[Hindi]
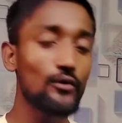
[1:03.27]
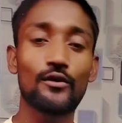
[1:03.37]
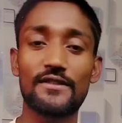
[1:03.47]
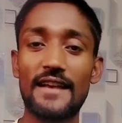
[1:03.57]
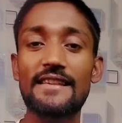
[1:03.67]

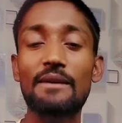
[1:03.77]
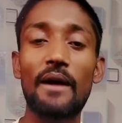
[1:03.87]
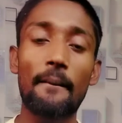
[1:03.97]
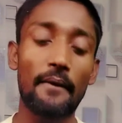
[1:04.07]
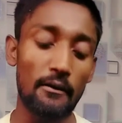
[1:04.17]
तो जैसे कि
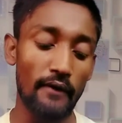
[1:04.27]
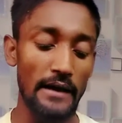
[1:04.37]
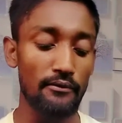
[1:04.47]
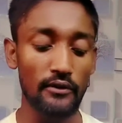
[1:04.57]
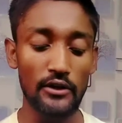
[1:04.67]
अपने
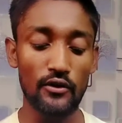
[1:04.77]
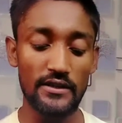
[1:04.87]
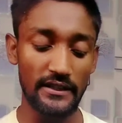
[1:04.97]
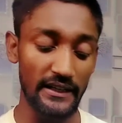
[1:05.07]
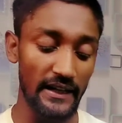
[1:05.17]
मोबाइल फोन का जो
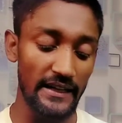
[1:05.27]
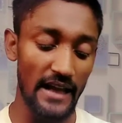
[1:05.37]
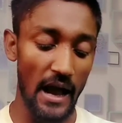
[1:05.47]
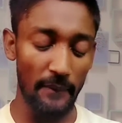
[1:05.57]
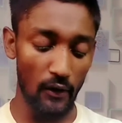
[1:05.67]
स्क्रीन है
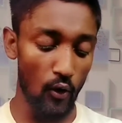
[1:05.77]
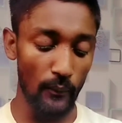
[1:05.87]
यहाँ पे